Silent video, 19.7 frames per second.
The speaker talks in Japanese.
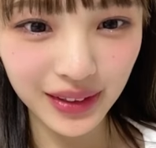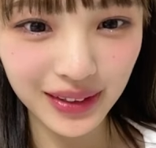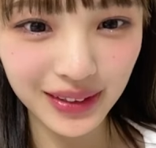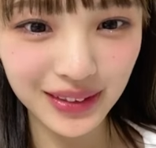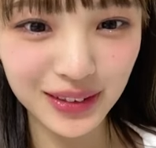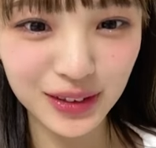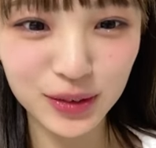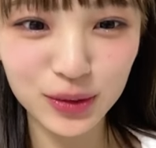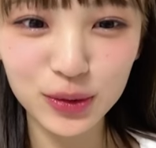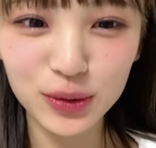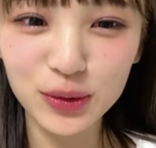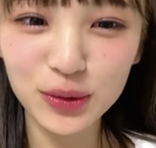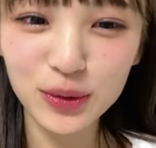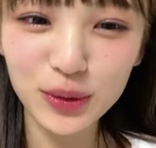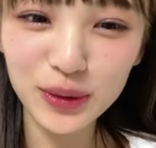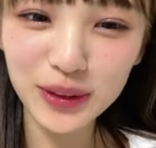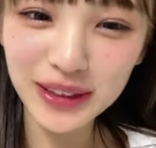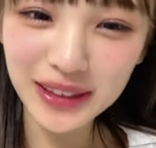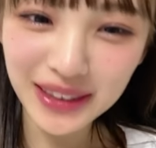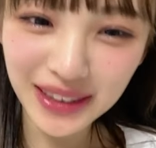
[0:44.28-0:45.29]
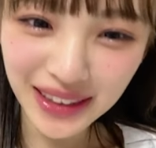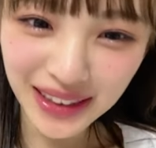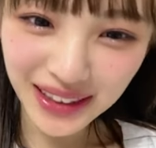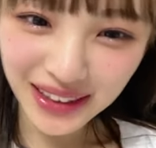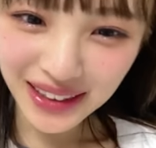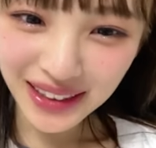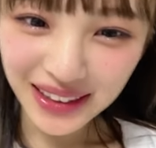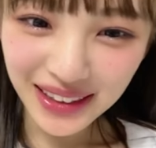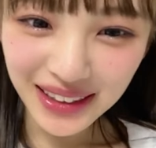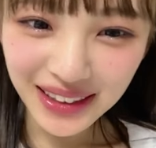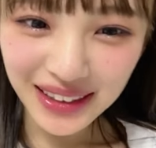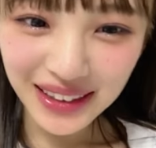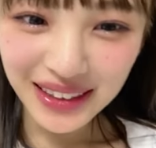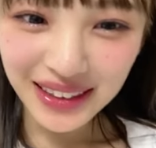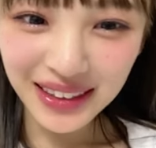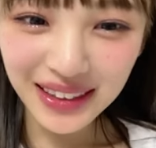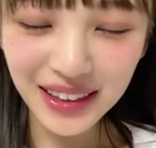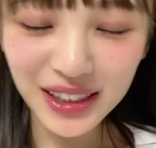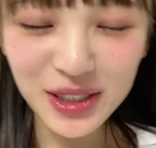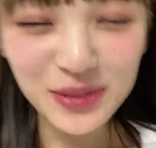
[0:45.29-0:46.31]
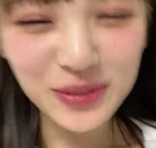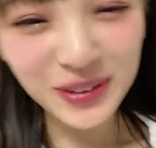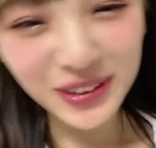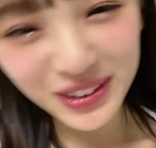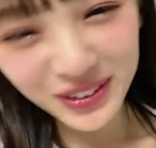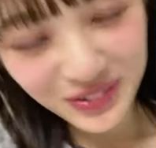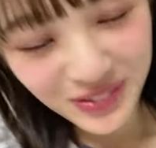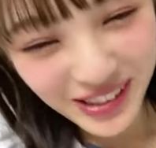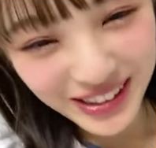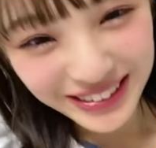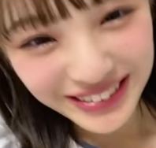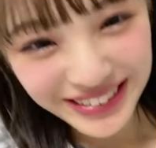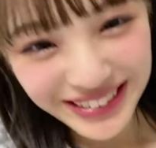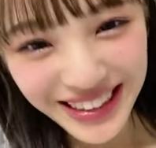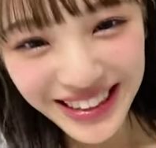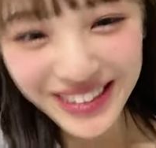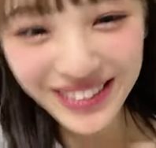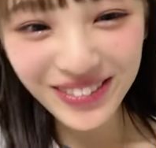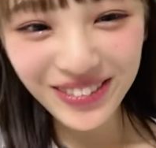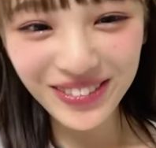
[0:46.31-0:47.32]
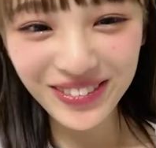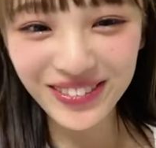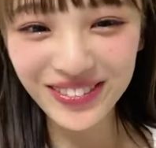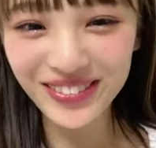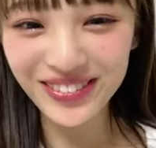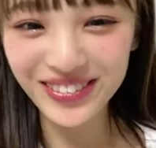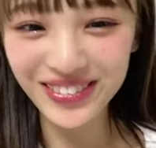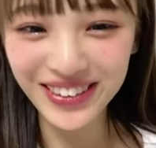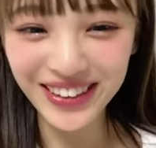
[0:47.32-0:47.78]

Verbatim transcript: そう小池頑張りましたよ